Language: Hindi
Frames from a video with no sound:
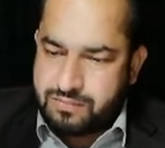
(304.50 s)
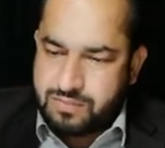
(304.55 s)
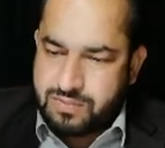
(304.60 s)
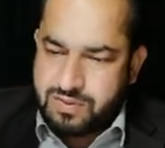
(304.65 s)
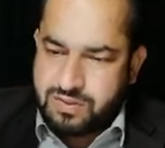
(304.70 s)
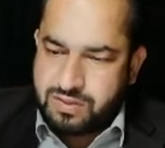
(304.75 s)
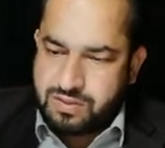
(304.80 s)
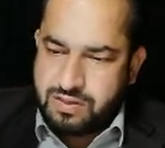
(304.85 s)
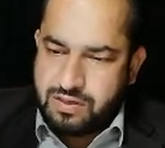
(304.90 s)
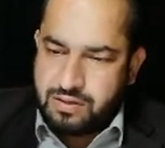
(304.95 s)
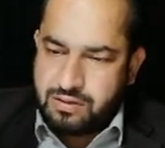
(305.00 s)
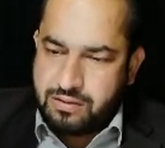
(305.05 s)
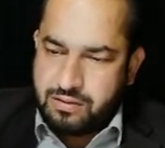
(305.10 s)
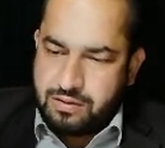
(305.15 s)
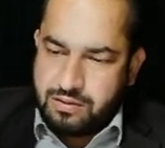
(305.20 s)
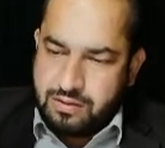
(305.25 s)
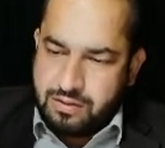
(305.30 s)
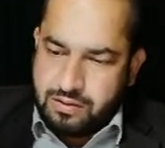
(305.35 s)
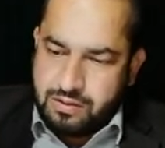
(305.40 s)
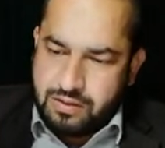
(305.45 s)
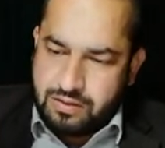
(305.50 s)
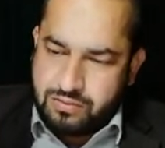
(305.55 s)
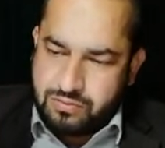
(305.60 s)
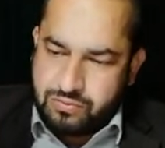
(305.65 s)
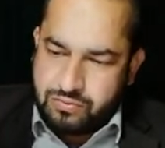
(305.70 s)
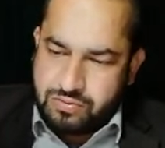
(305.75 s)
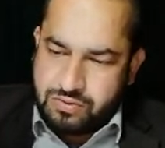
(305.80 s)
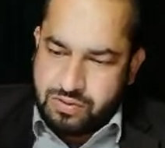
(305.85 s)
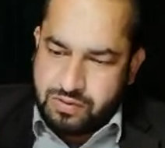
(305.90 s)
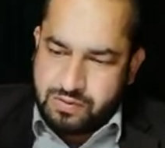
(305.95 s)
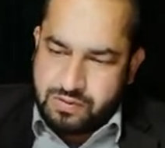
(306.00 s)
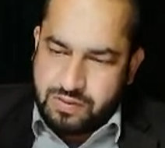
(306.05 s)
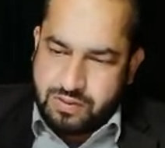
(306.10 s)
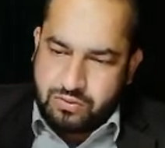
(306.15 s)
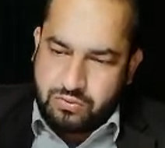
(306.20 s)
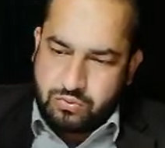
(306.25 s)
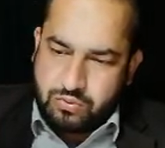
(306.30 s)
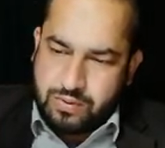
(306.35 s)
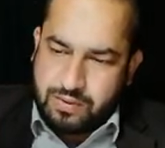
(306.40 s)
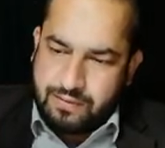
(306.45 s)
ठीक है and 2 6 are
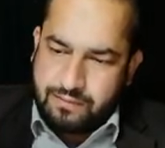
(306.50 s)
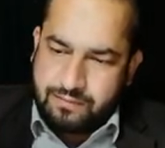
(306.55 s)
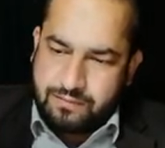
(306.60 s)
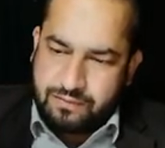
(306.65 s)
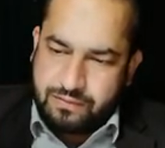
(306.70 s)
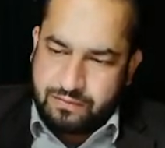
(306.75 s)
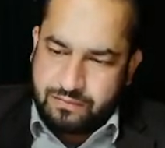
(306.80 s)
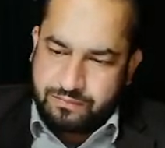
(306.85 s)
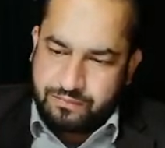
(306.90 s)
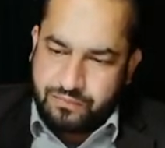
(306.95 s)
12